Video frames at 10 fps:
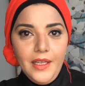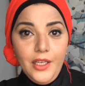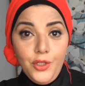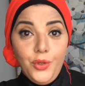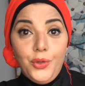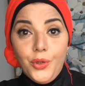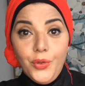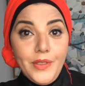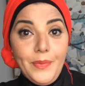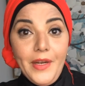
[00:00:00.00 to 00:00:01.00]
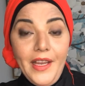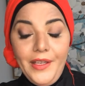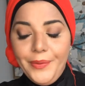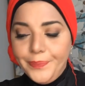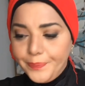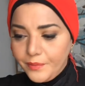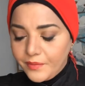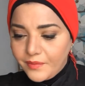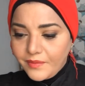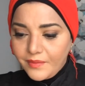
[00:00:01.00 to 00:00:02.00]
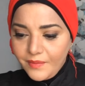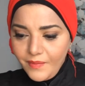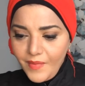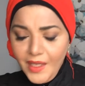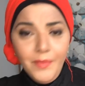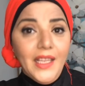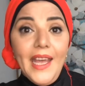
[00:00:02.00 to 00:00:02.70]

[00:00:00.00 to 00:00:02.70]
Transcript: لديودرون سبراي يمكن